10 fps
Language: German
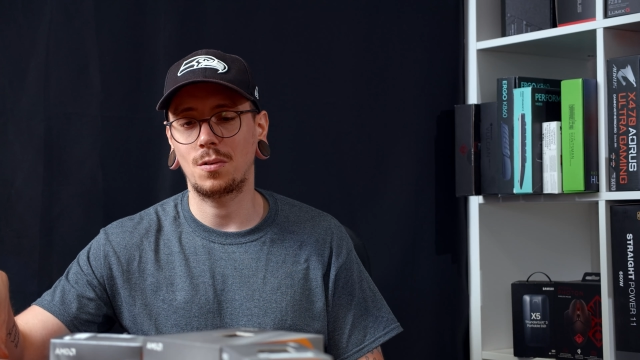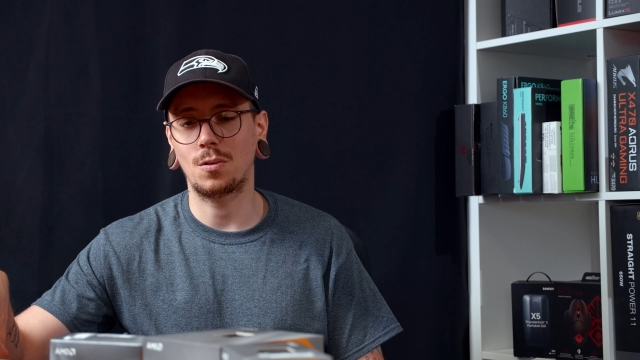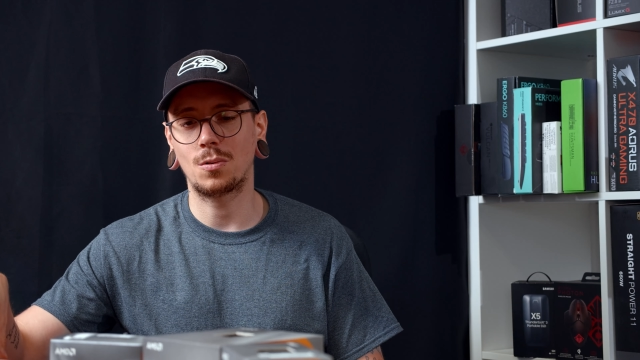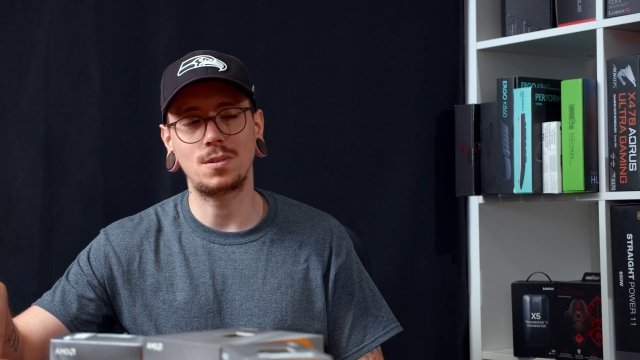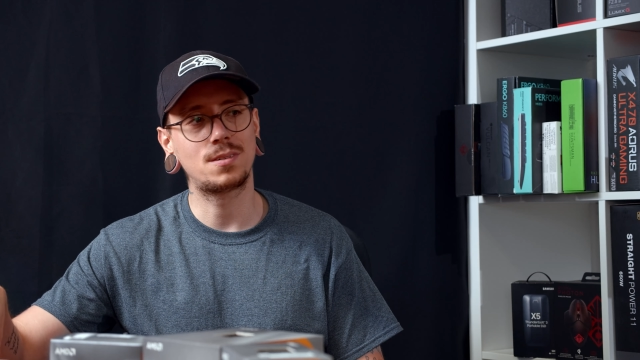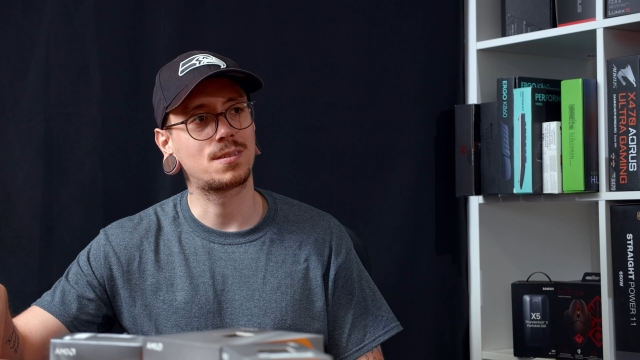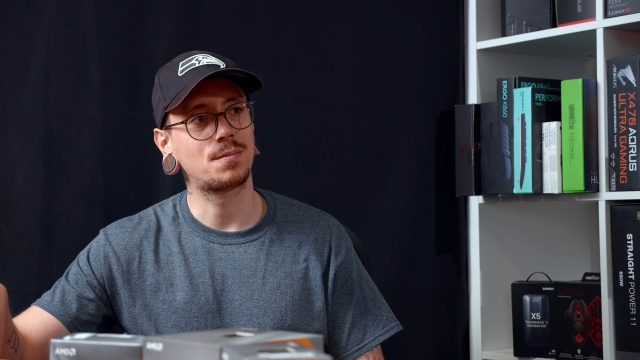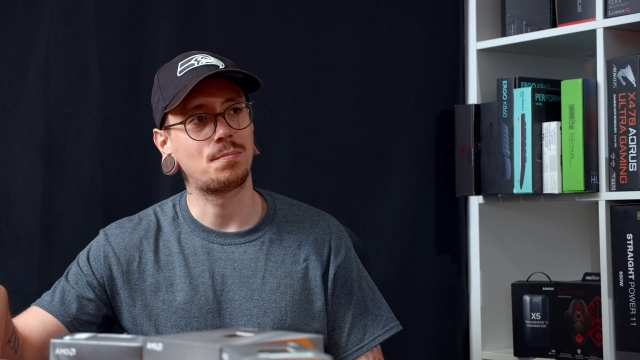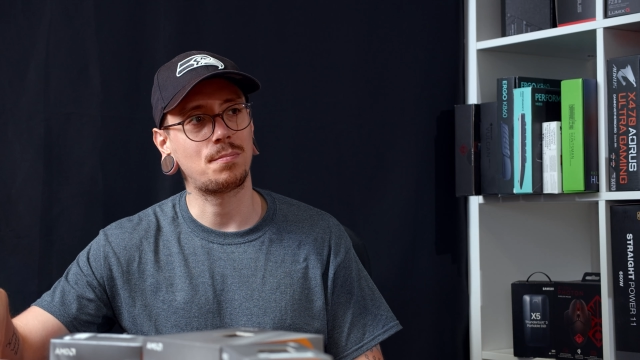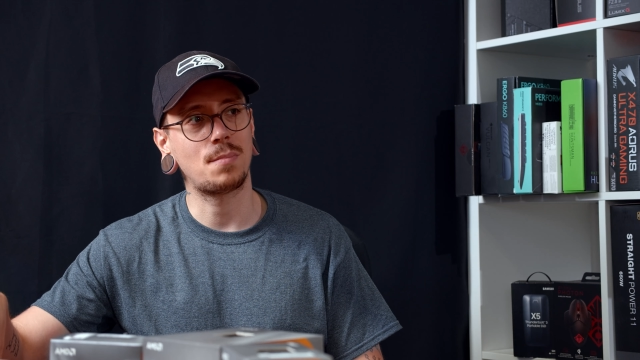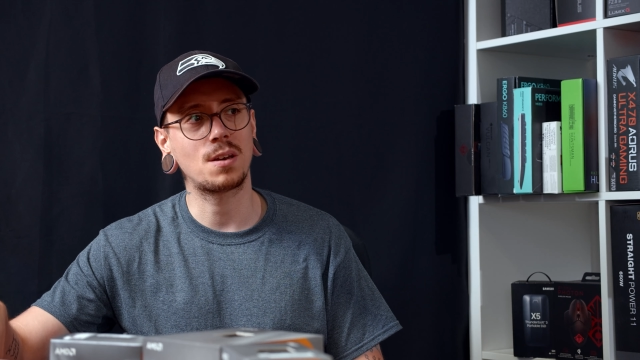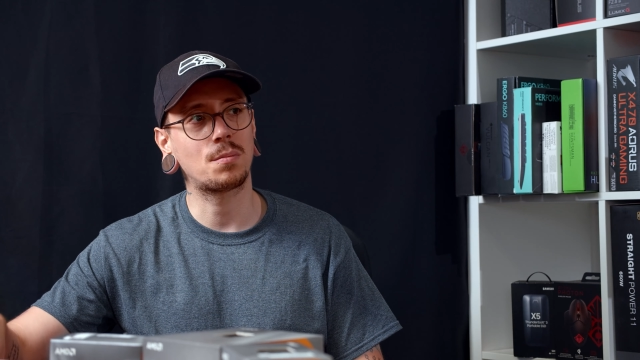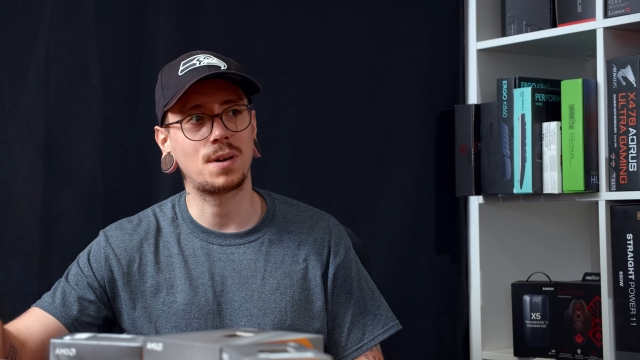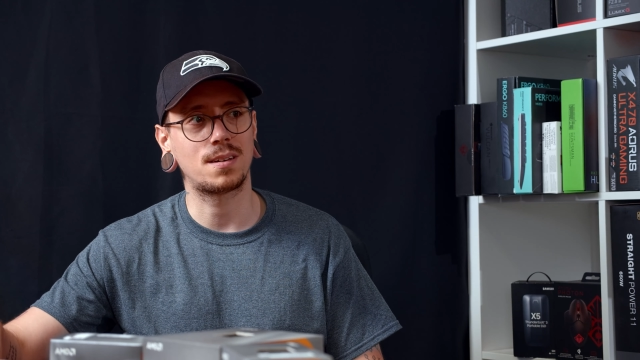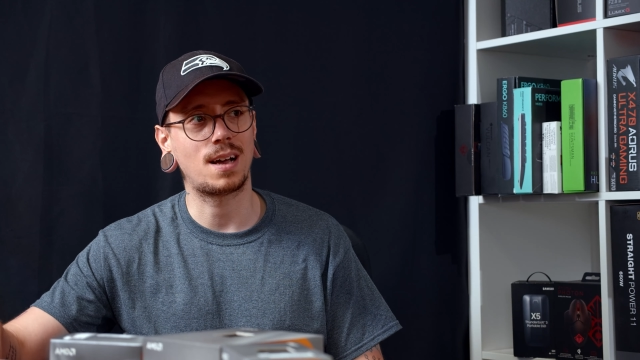Und Mann, oh
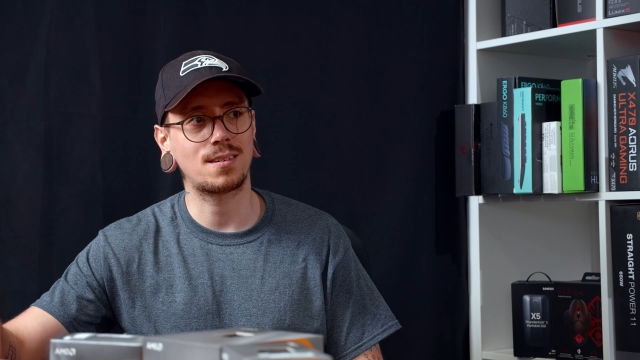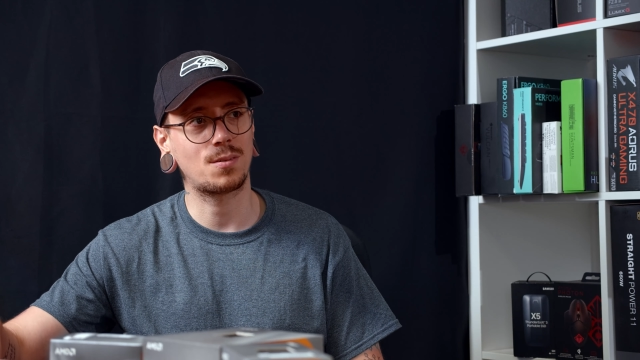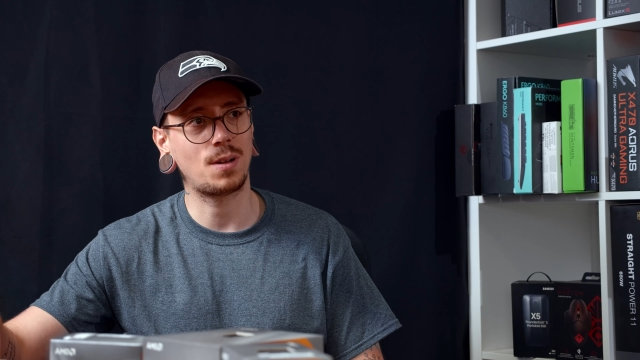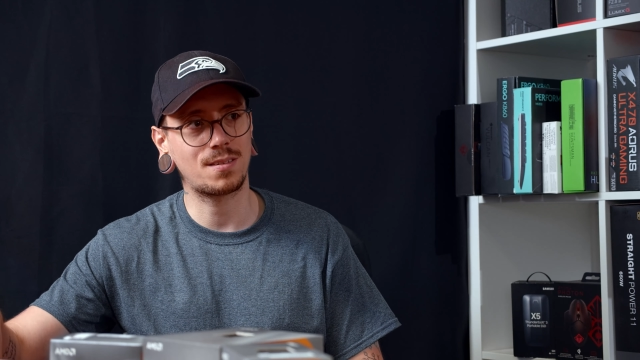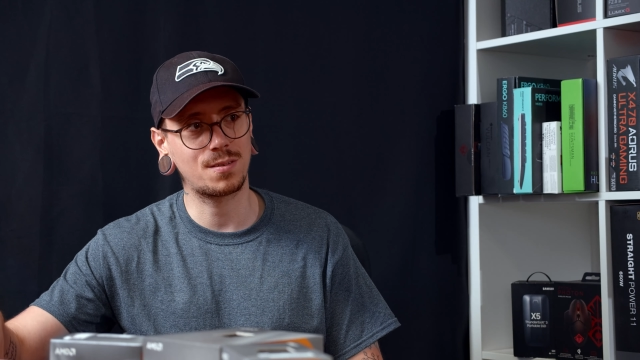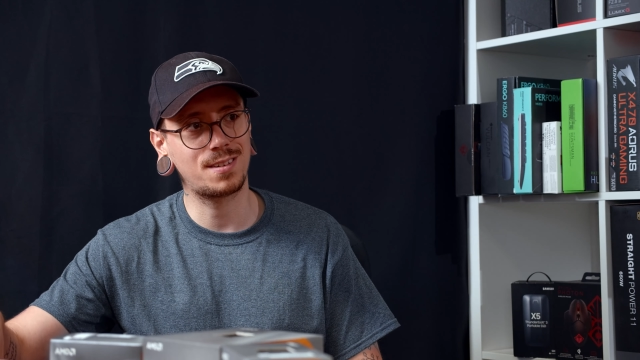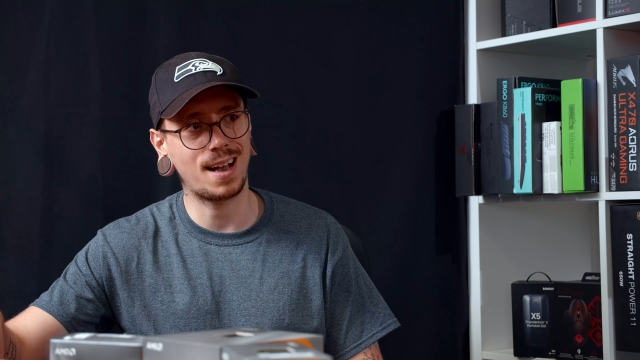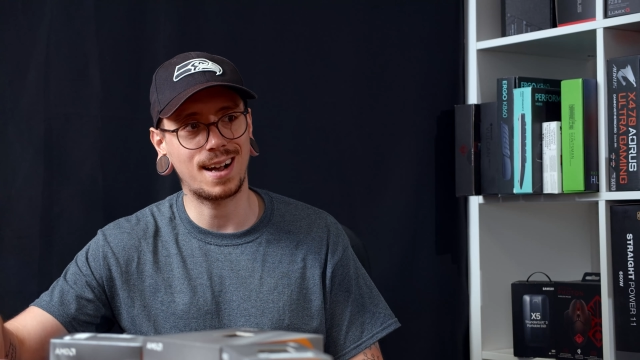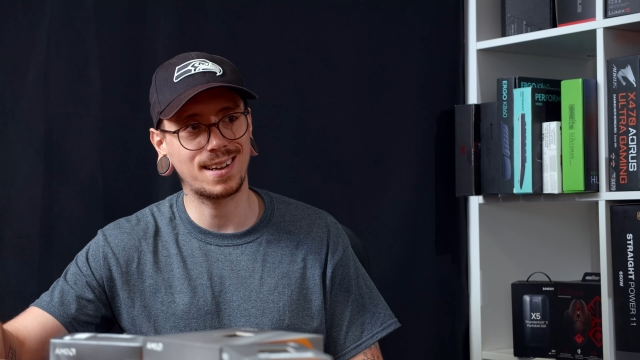Mann, hast du, hast es dir